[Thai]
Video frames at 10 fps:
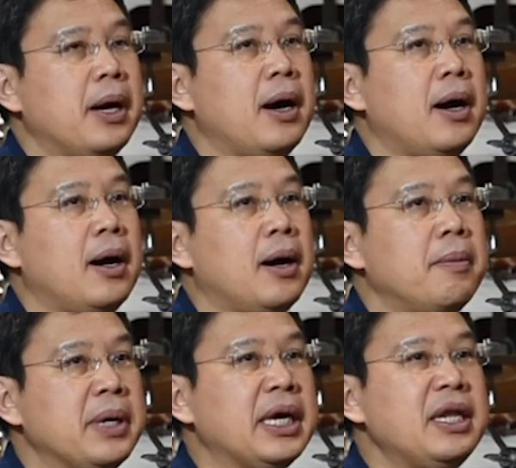
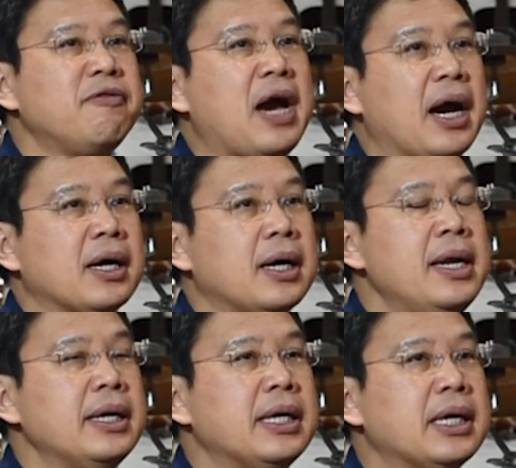เมื่อกี้ที่ฝาก
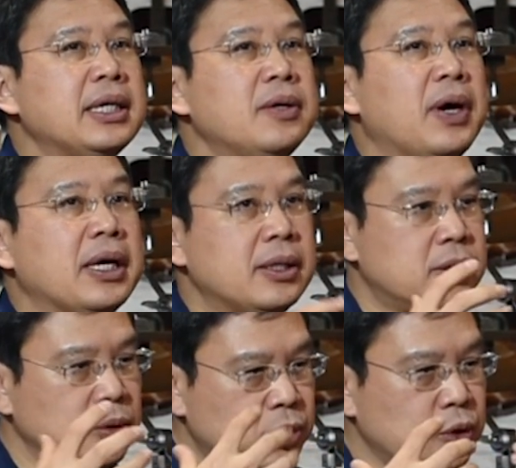เรื่องหนึ่งก็คือว่า
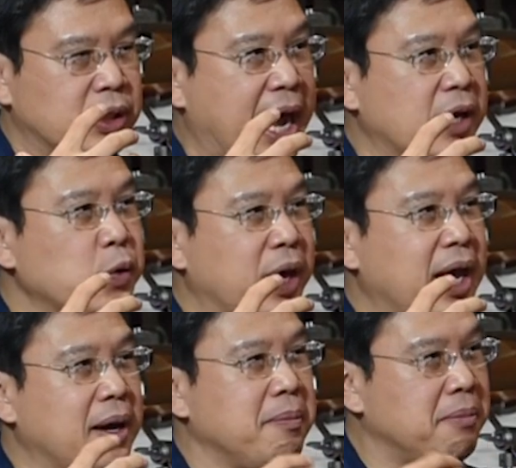ดูจุดแข็งตัวเอ
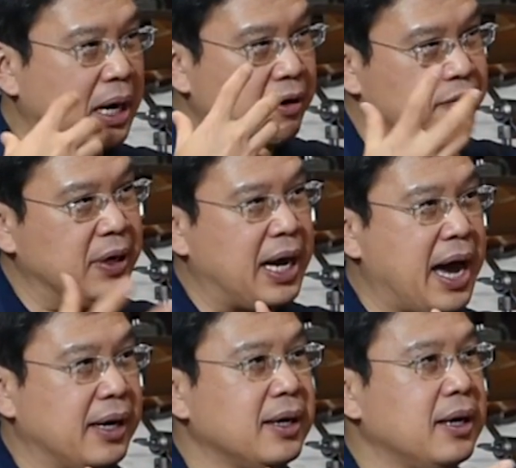งมันฝึก
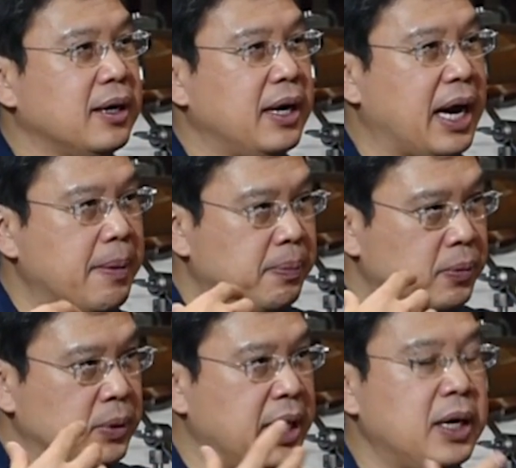หัดนะครับ
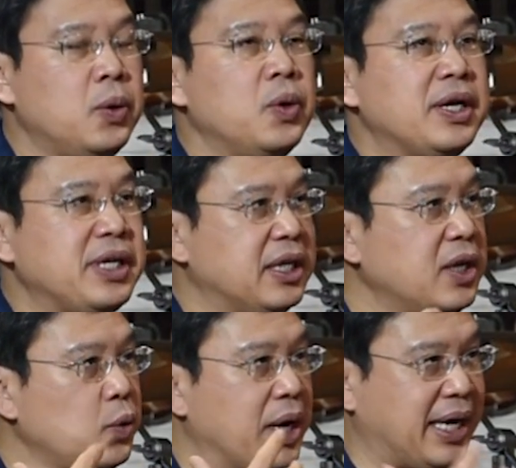เรียนรู้ในสิ่ง
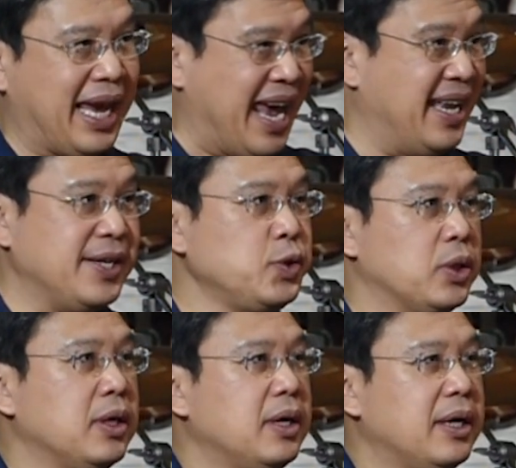ที่ตัวเก่งที่สุ
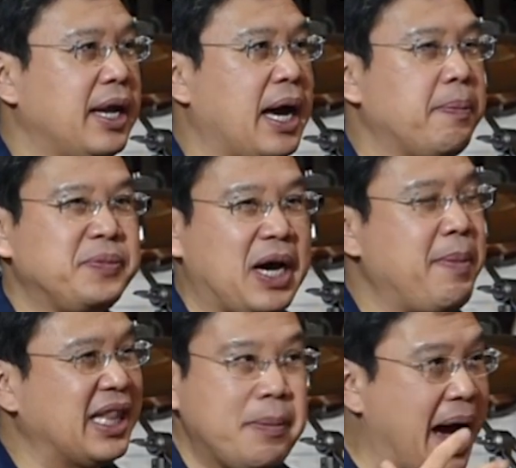ดนะครับสา
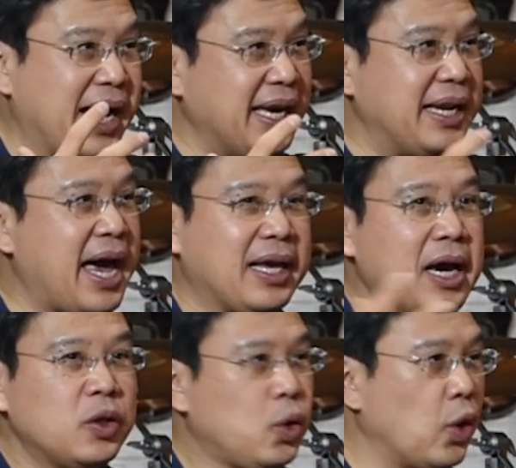มารถทำหากินได้
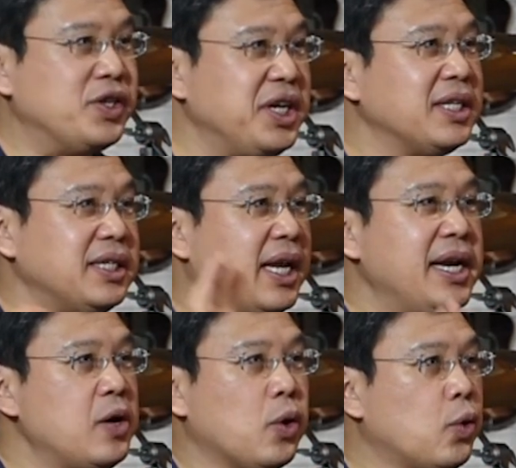ทุกคนเชื่อถือใน
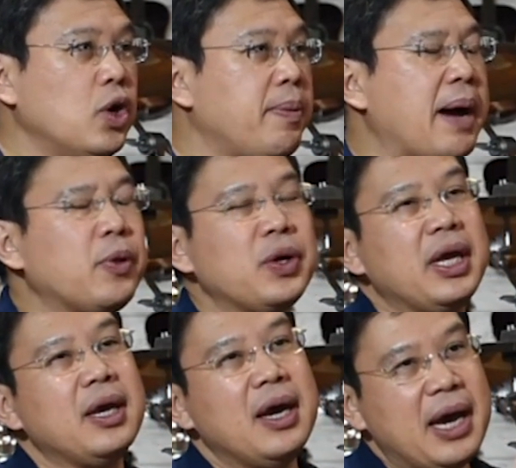เรื่องของคุณภาพตรงนี้